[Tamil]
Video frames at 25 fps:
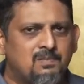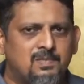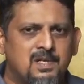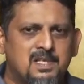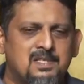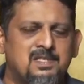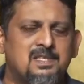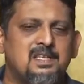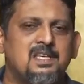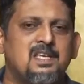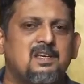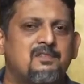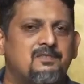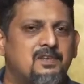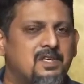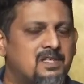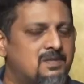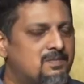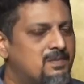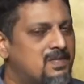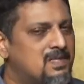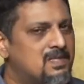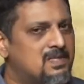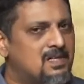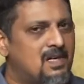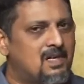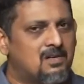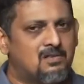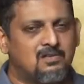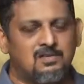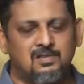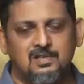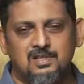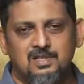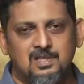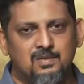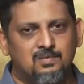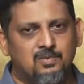ப்ளஸ் சிஎஃப் எக்ஸ்பிரஸ் கார்டும்
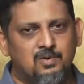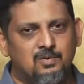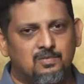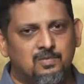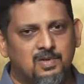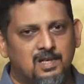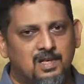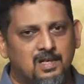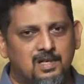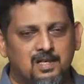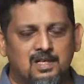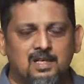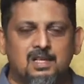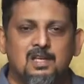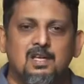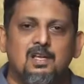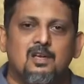வந்து சப்போர்ட் பண்ணுது